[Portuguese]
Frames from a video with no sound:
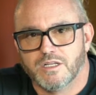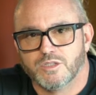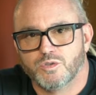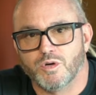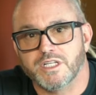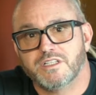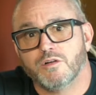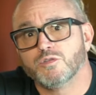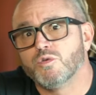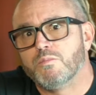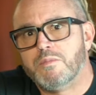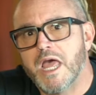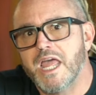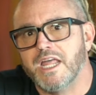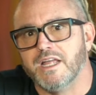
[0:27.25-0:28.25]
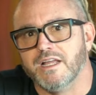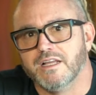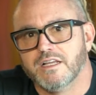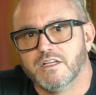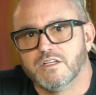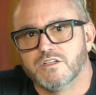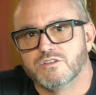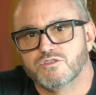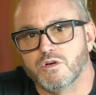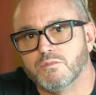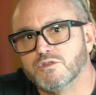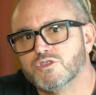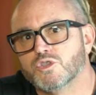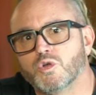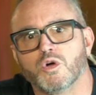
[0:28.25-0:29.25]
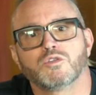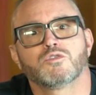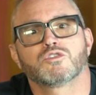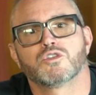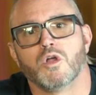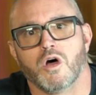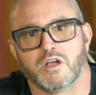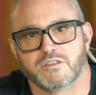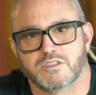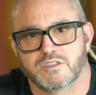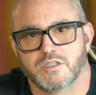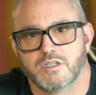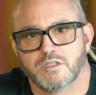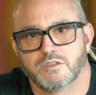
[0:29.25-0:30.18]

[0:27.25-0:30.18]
Doidão do bem somos todos nós.